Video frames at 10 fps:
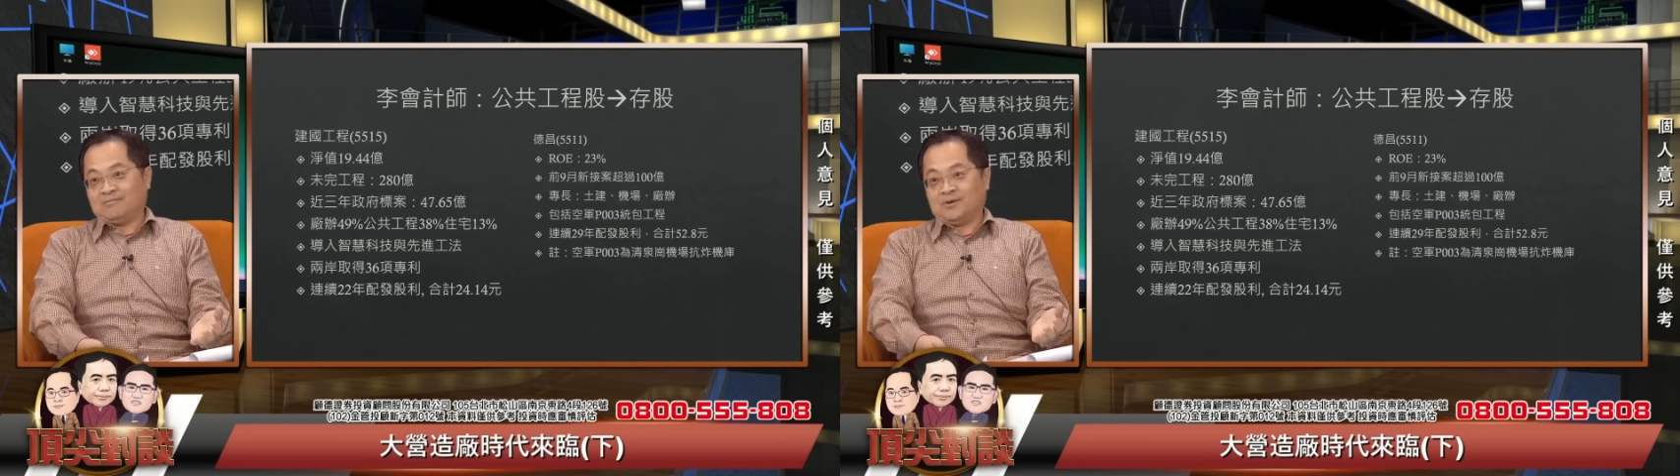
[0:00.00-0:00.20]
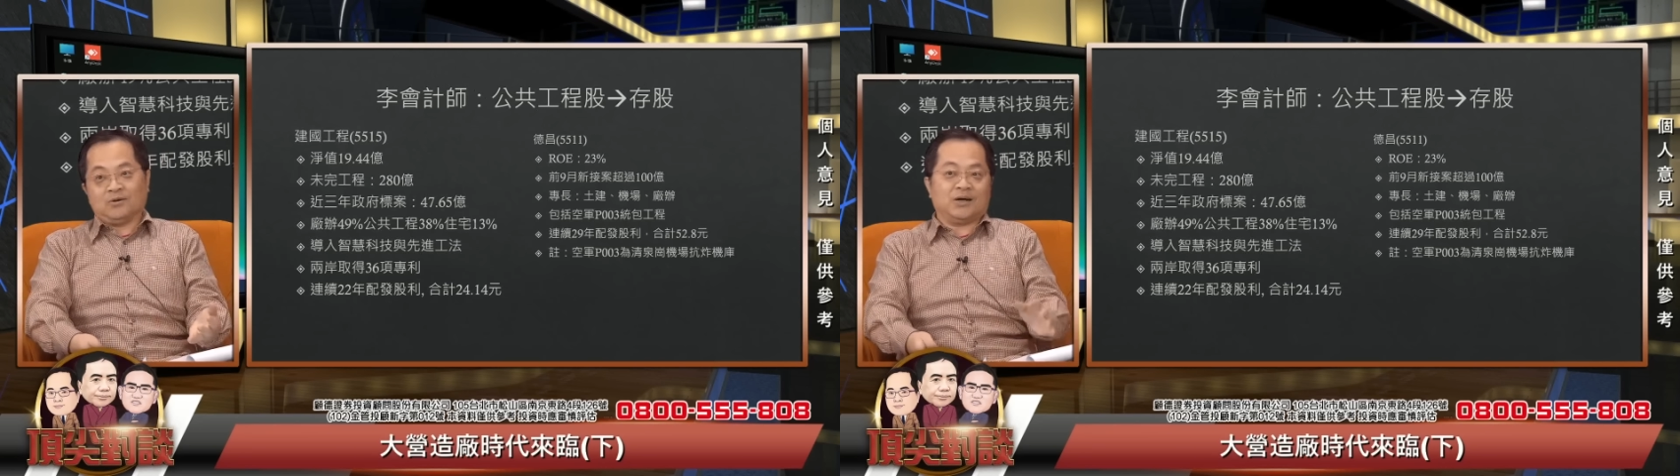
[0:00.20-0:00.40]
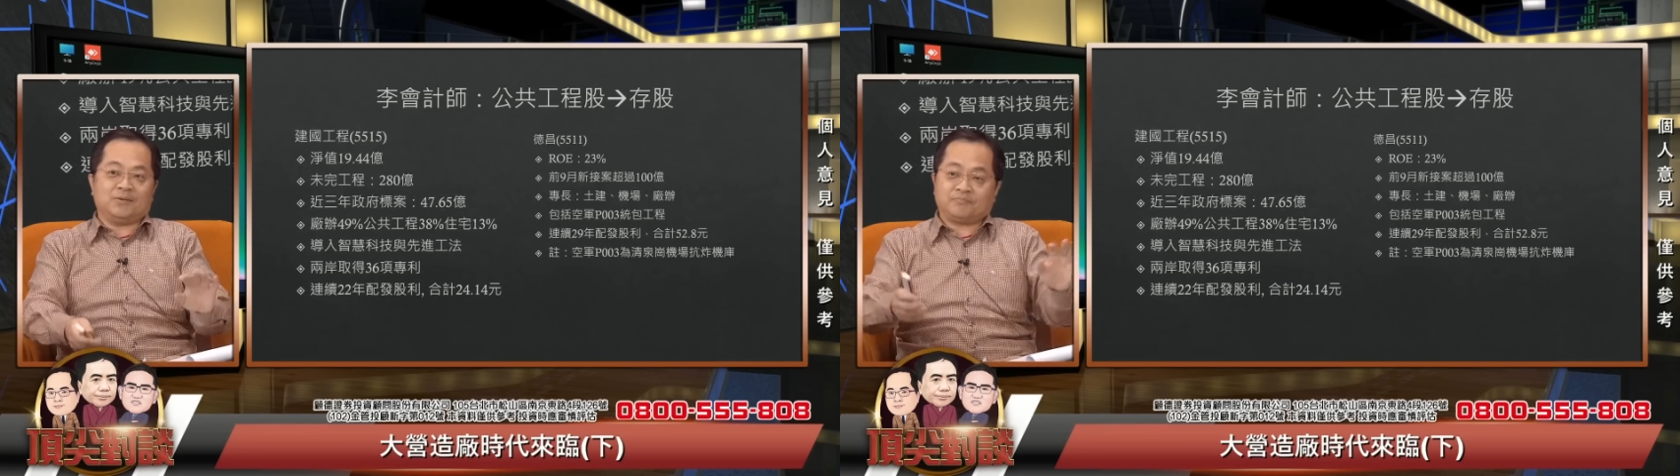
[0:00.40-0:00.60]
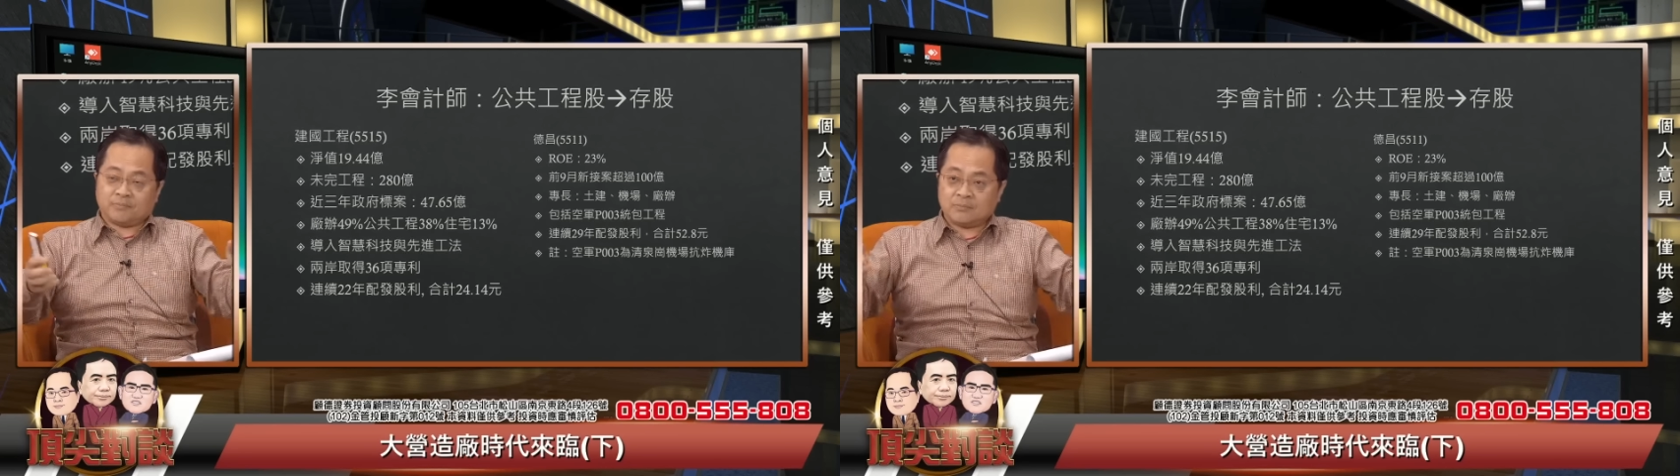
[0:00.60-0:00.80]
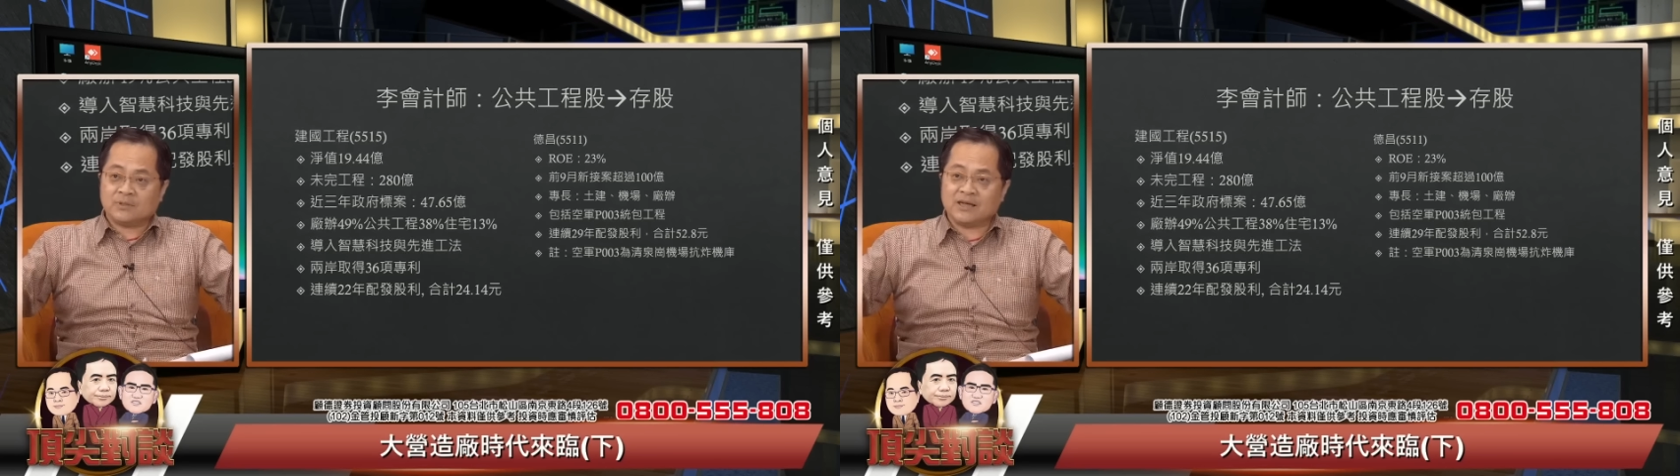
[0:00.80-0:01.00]
哦，那
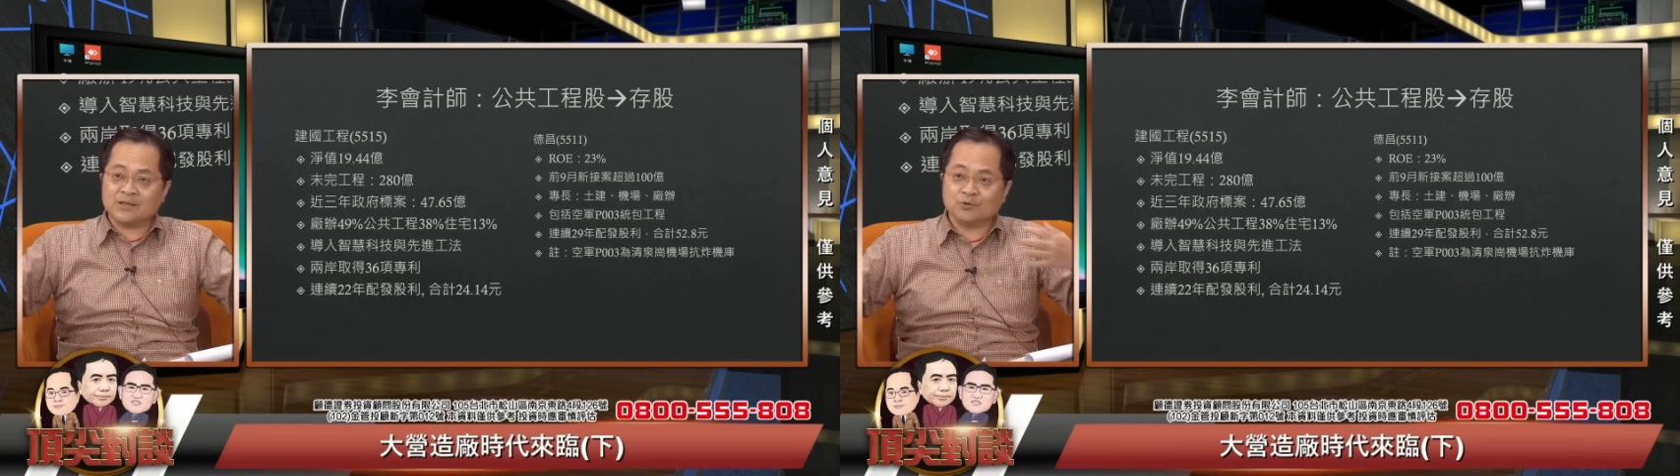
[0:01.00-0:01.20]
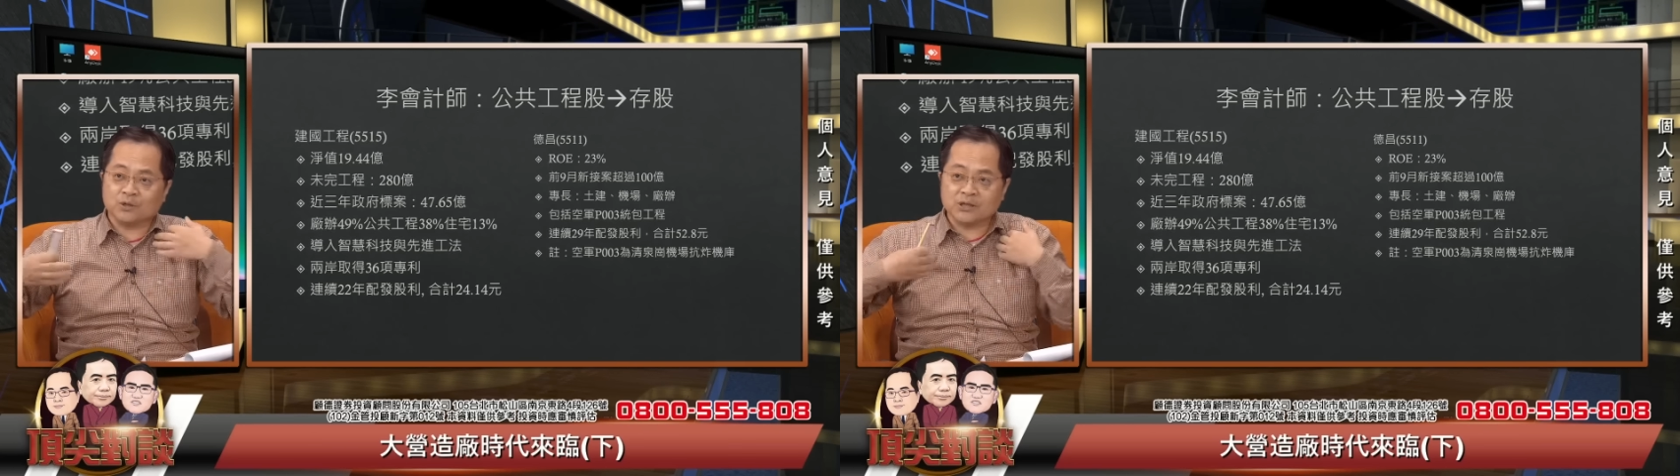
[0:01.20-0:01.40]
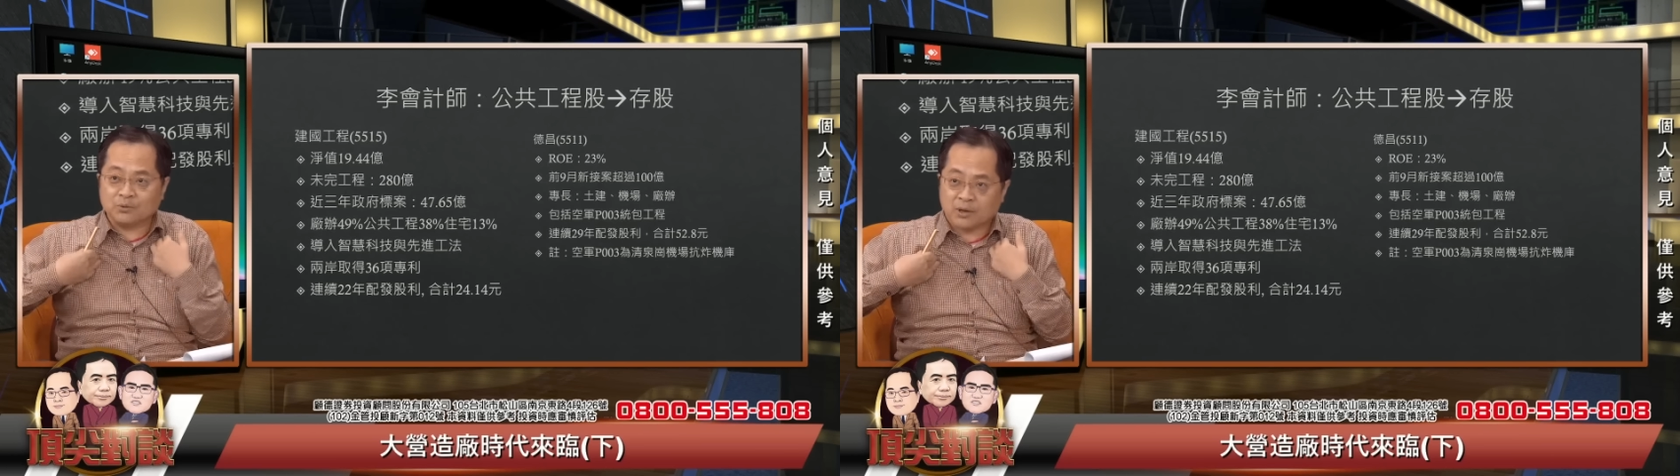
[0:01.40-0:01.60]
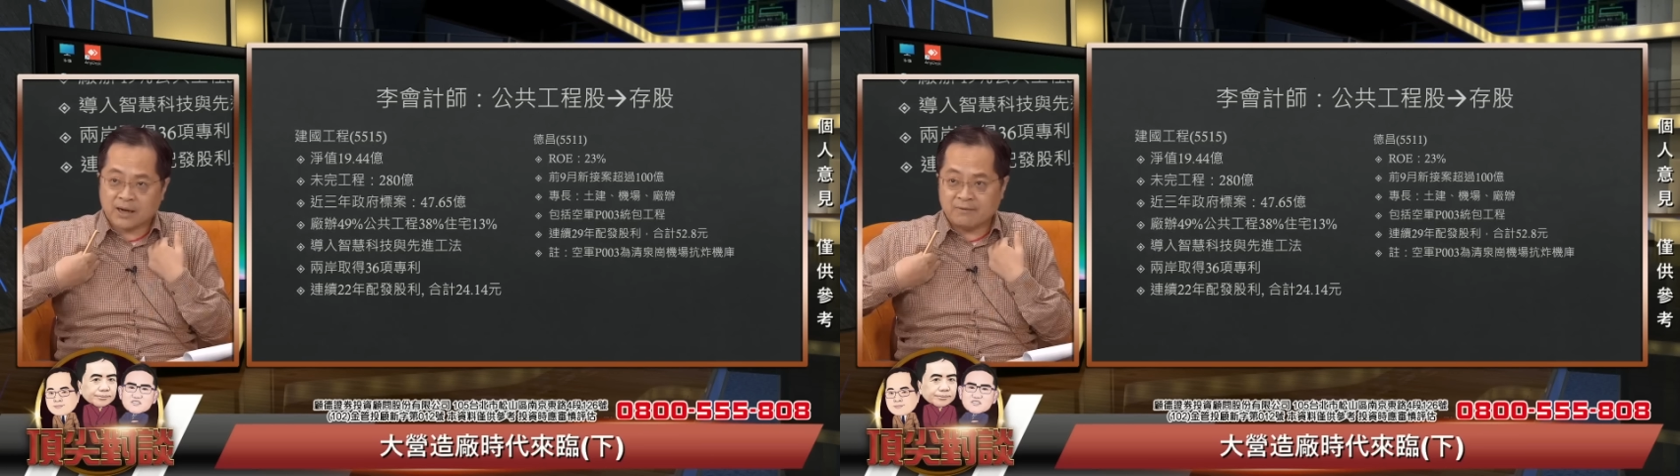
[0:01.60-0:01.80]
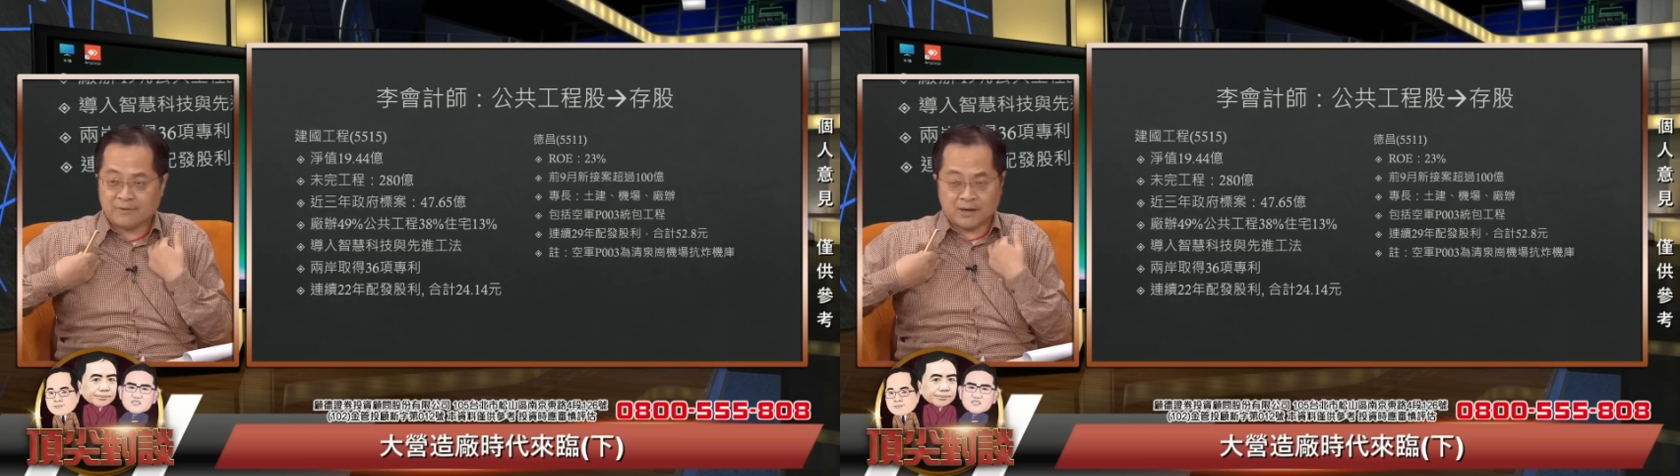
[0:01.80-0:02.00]
但是如果是以我的看法，